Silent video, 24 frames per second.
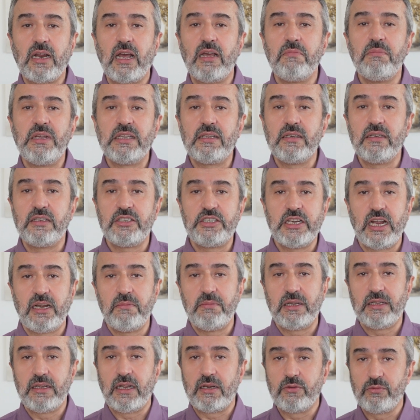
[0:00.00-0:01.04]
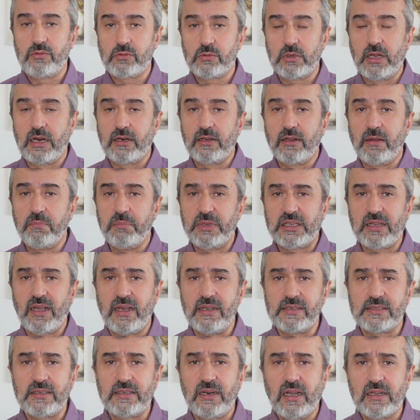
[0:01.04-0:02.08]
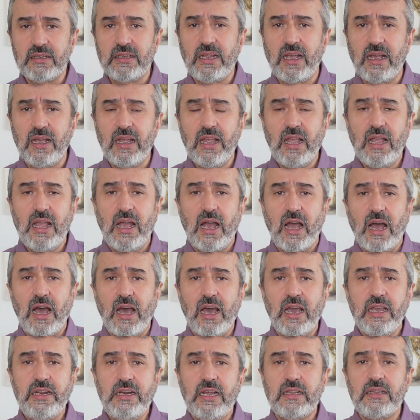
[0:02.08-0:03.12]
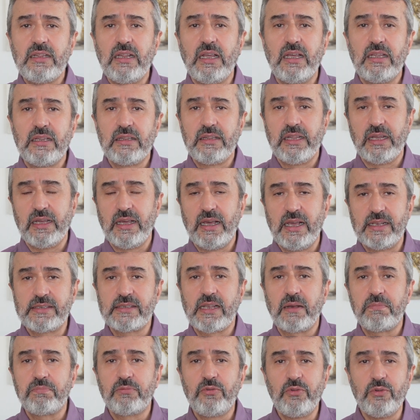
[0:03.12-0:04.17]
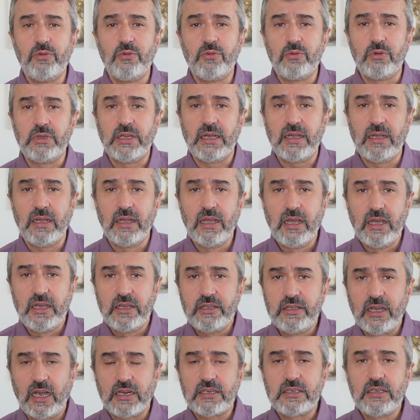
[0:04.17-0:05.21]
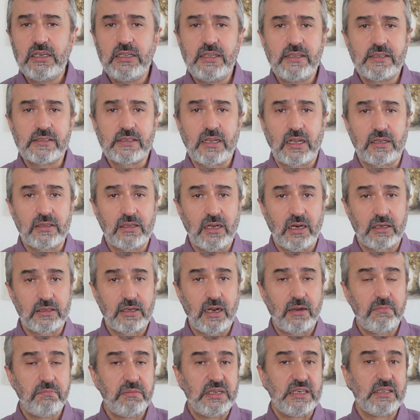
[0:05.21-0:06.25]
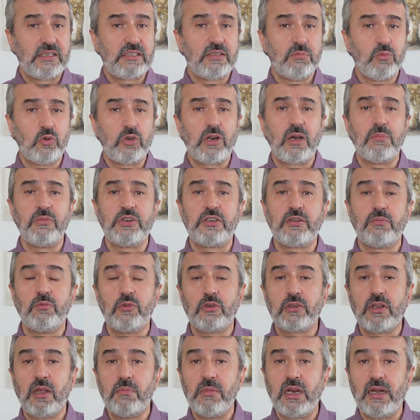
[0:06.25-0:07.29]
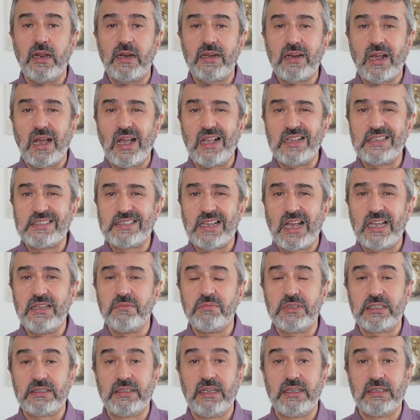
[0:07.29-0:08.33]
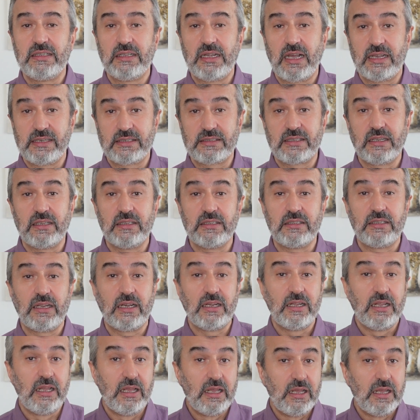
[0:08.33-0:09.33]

rahmetini celbeden hususlardan bir tanesidir. Hatta ahiretle de hesap gününde yaşlı insanlardan birisi bunamış muhtemelen Alzheimer hastalığına